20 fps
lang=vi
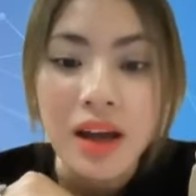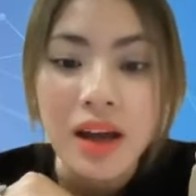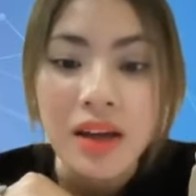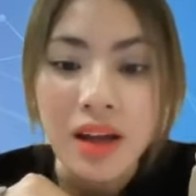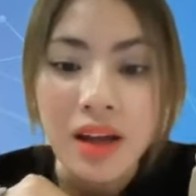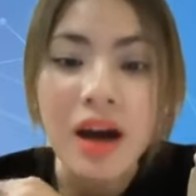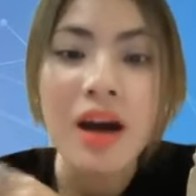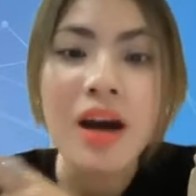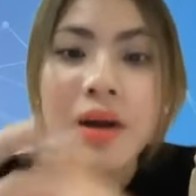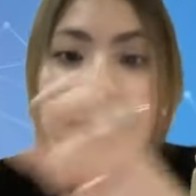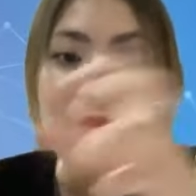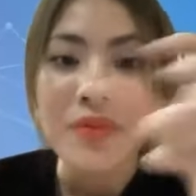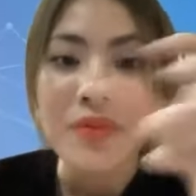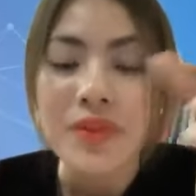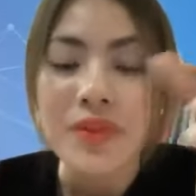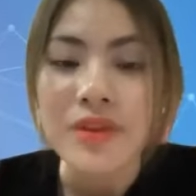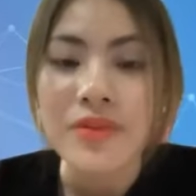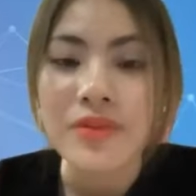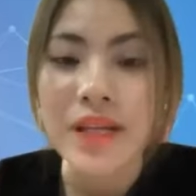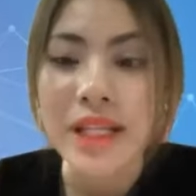Đó.
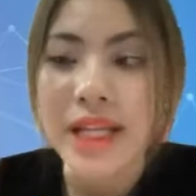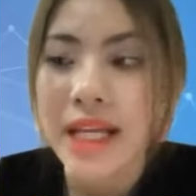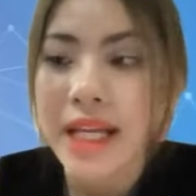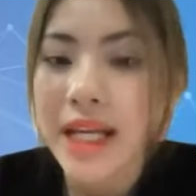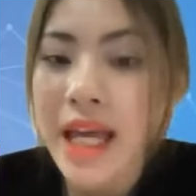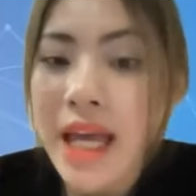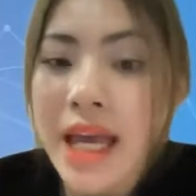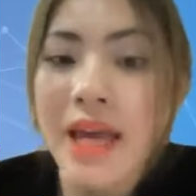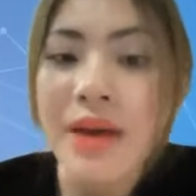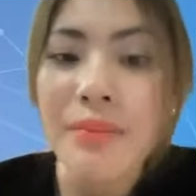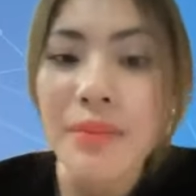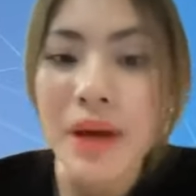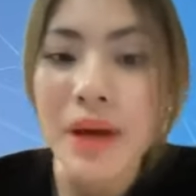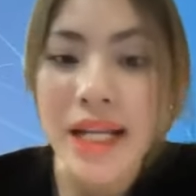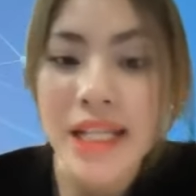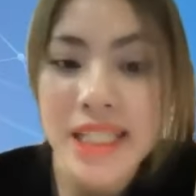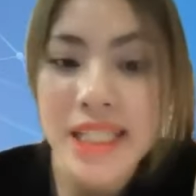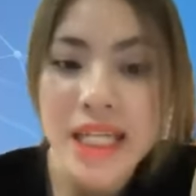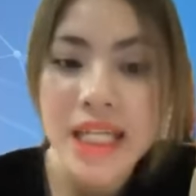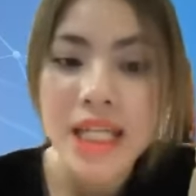Vậy thì khi mà
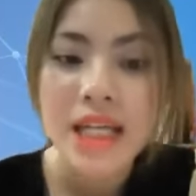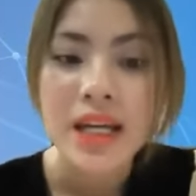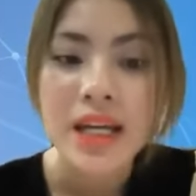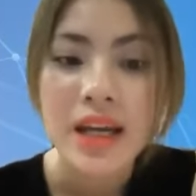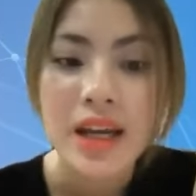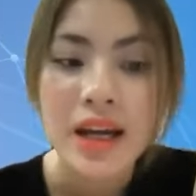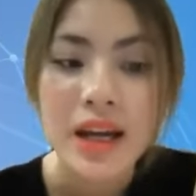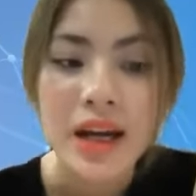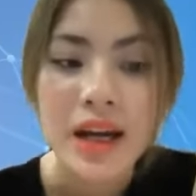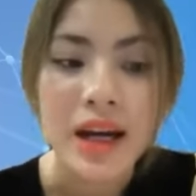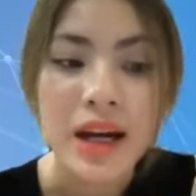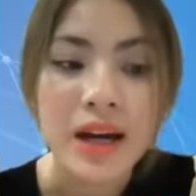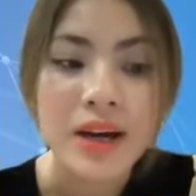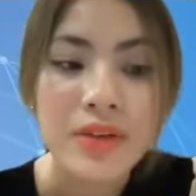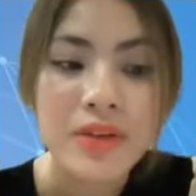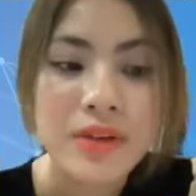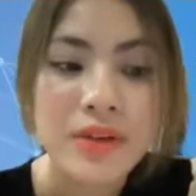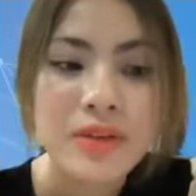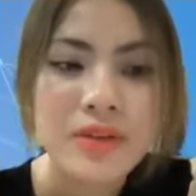anh chị À,